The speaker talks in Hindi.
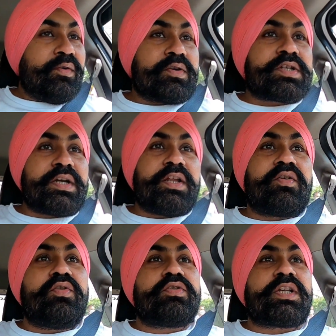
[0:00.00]
और संडे
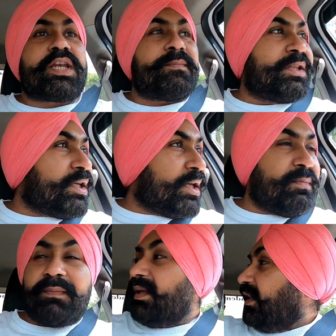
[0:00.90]
को तकरीबन
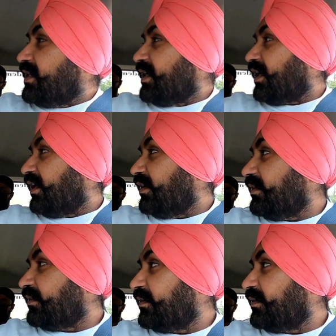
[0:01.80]
तकरीबन बंद है सारा है ना